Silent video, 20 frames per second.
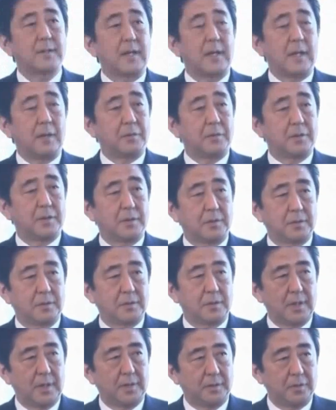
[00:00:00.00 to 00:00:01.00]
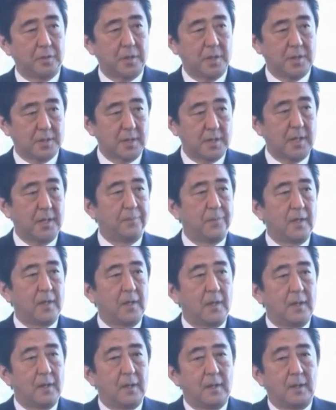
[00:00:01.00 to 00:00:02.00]
え経済圏を作っていくというです
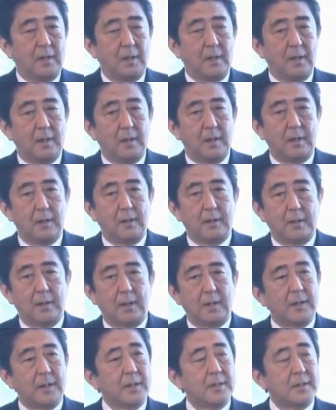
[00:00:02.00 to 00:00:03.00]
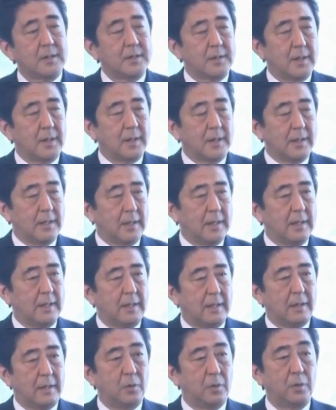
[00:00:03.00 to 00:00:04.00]
ね、えー、大変野心
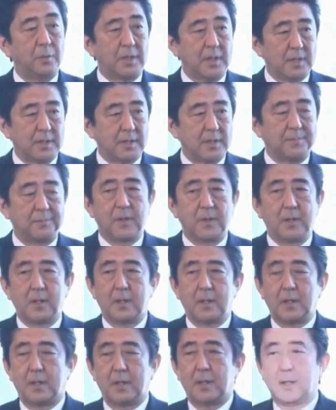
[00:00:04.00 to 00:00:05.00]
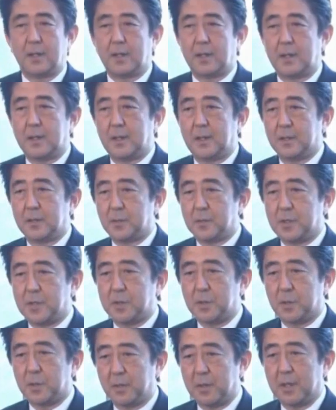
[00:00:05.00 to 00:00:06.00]
的な試みです、
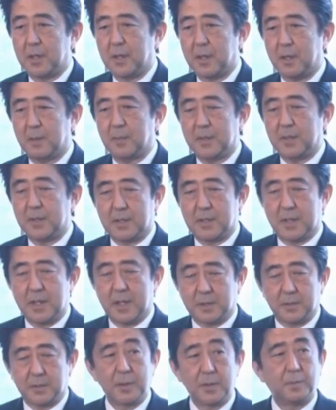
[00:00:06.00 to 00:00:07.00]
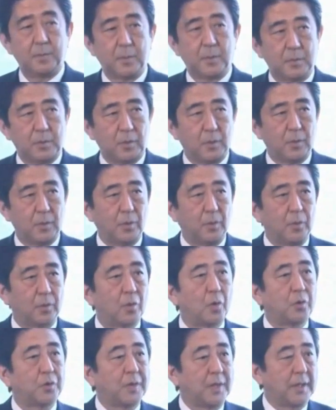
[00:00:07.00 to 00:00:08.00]
えー、そしてそれは間違いなく日本
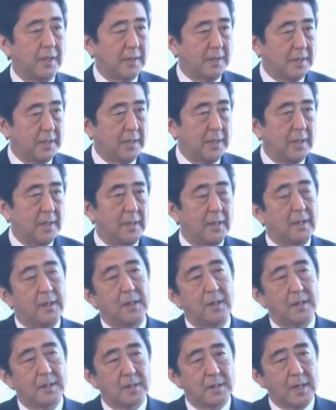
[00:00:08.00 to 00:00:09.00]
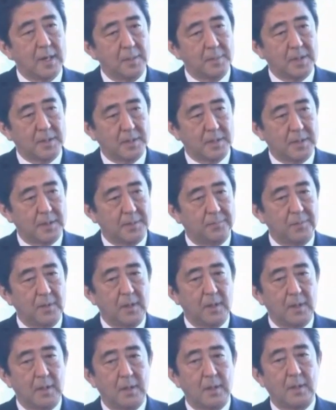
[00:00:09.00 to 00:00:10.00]
の国益につながりま
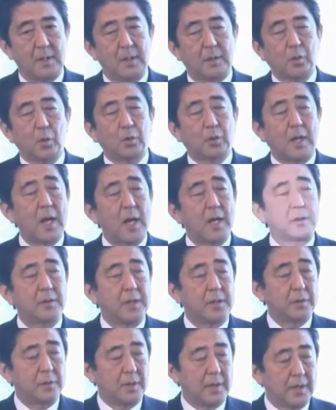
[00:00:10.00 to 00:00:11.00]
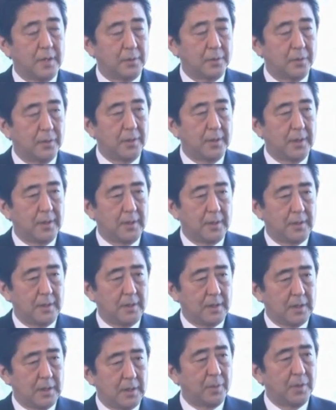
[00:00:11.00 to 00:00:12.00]
すし、え国家100年の経営と
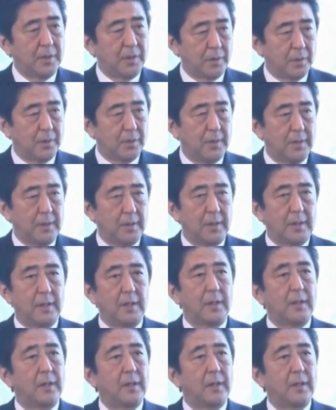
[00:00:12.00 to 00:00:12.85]
言ってもいいと、